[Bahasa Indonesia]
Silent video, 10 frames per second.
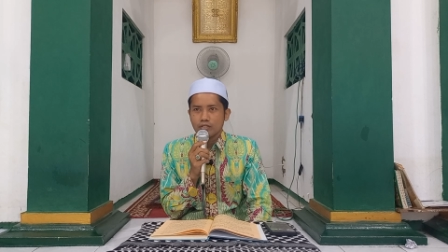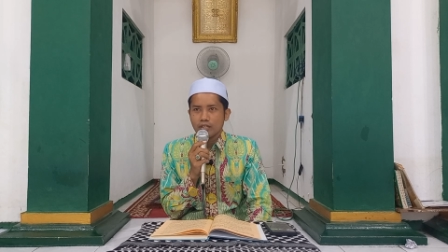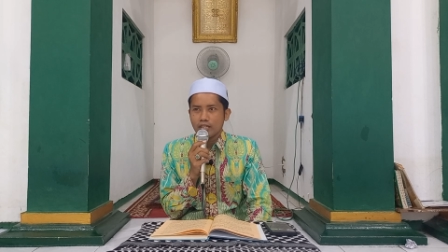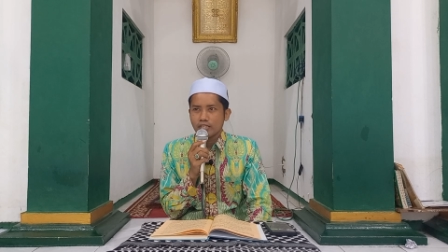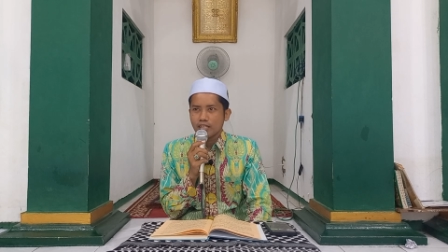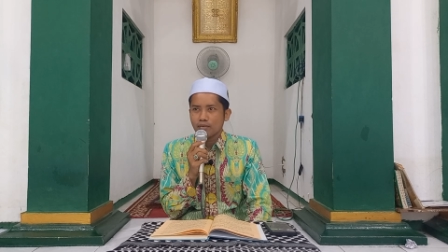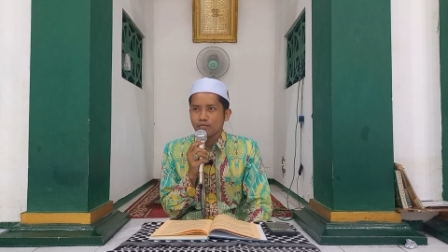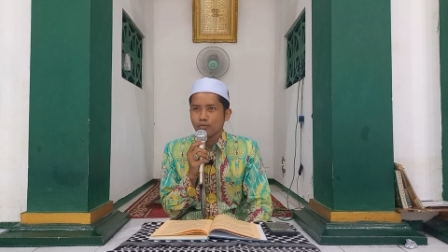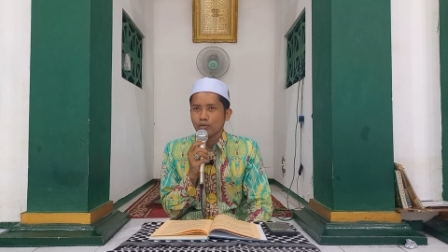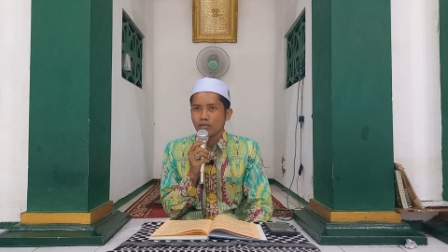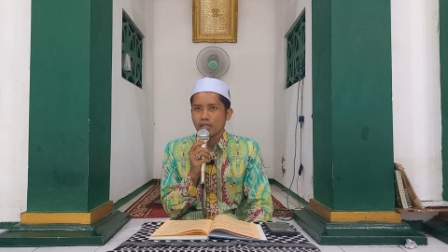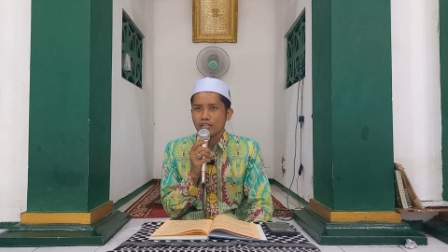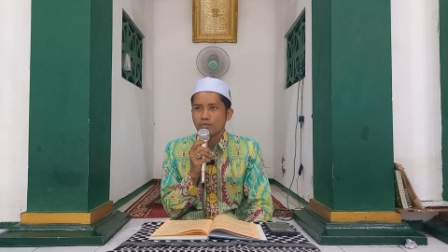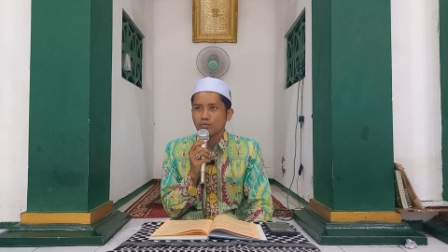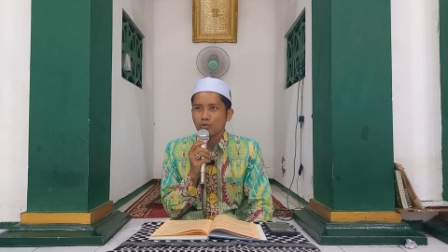Es campur,
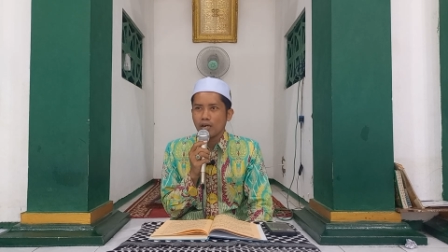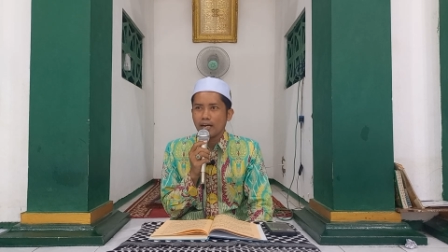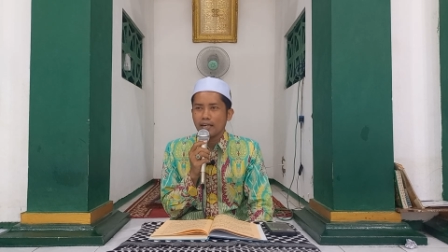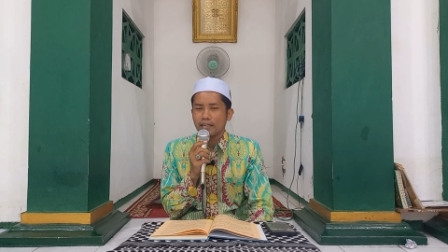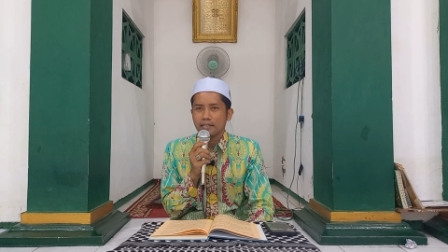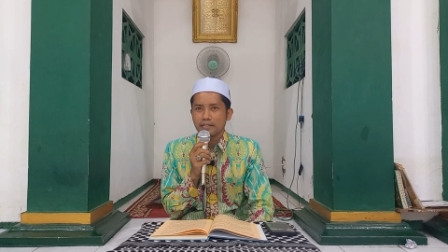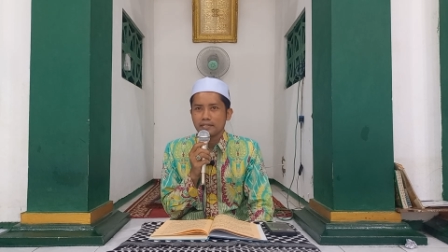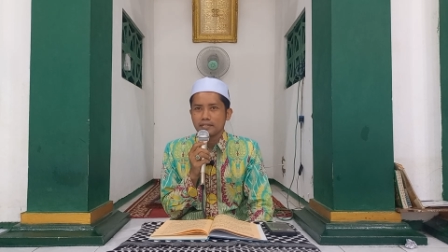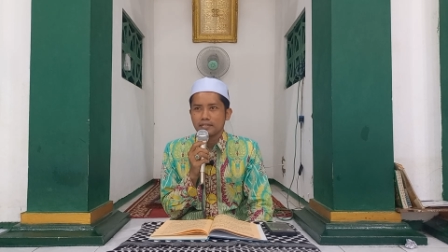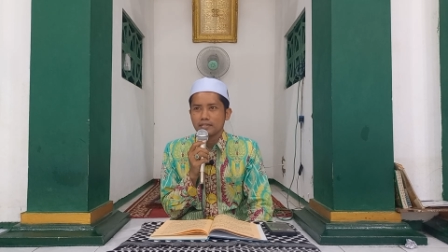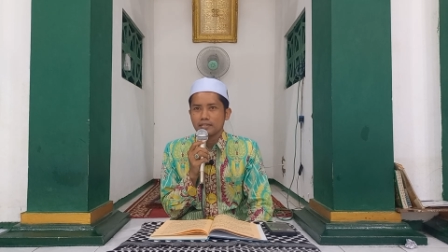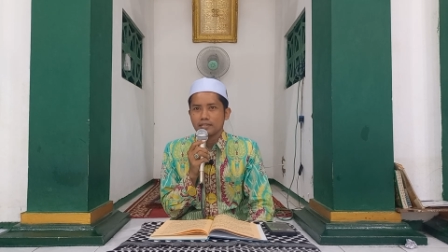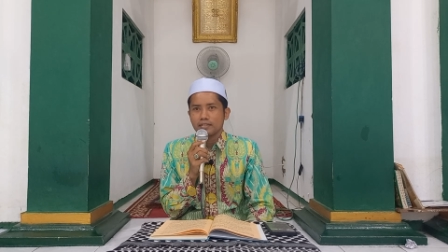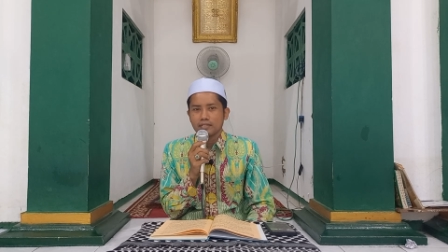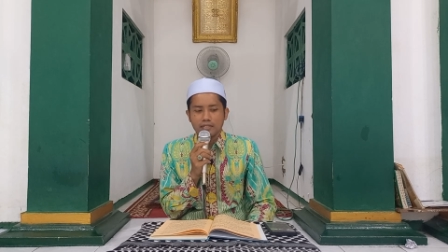es buah,
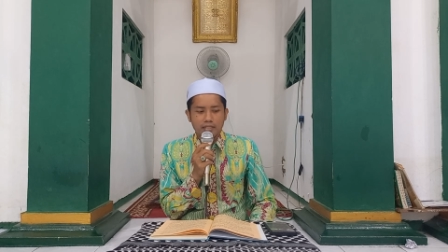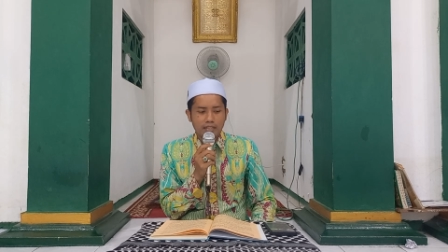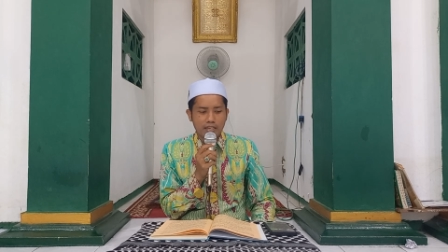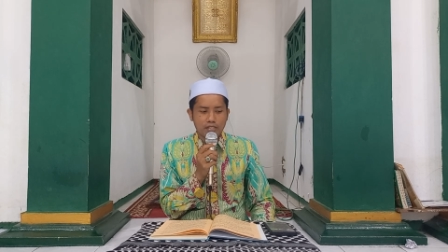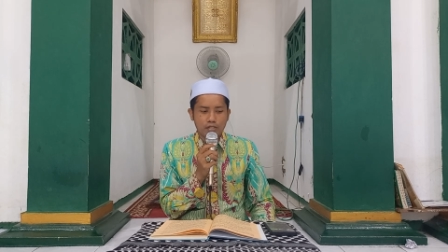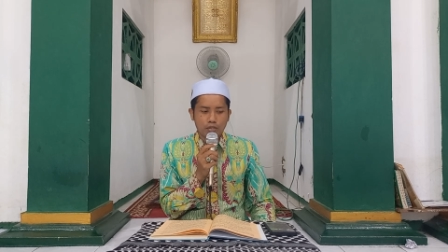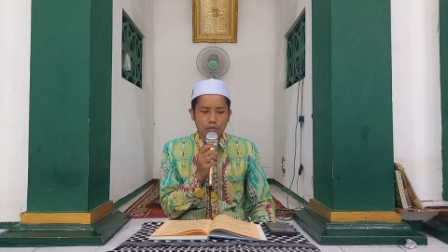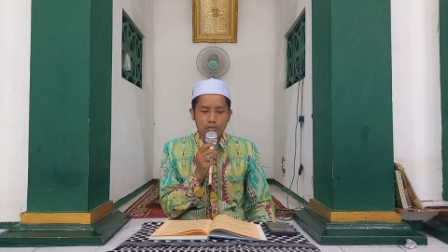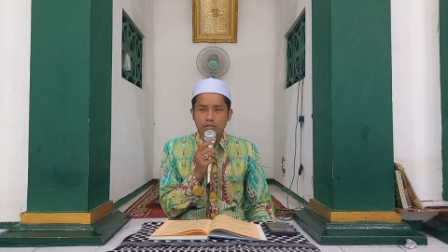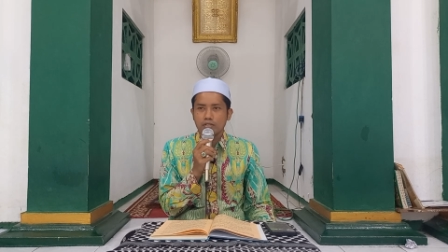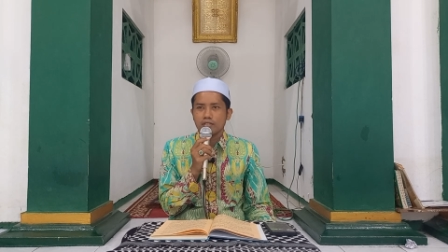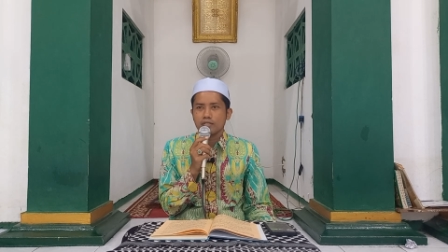es jus